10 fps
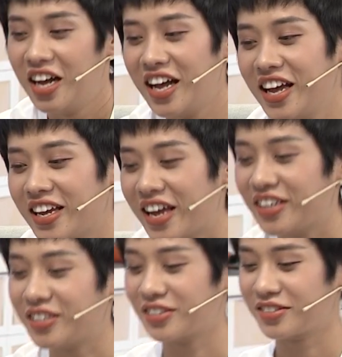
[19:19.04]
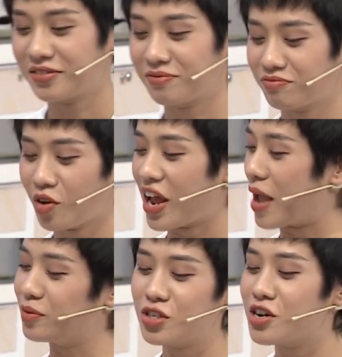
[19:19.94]
công nha. Ai... Chứ cái món này là
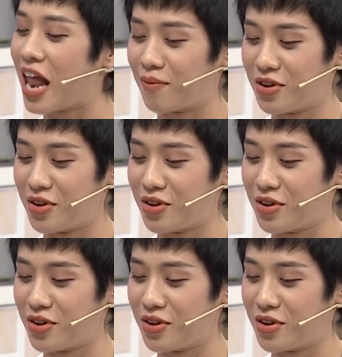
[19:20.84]
mà anh thấy nó